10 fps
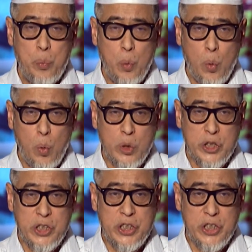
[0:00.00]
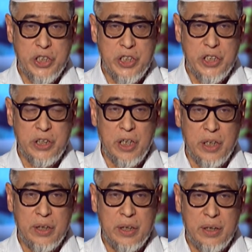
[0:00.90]
不是实
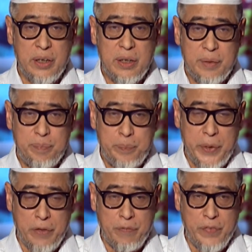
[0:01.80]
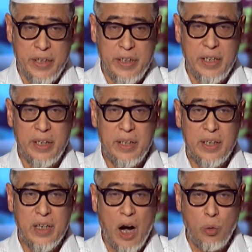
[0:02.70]
者品味的
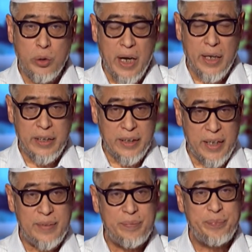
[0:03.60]
高尚的人，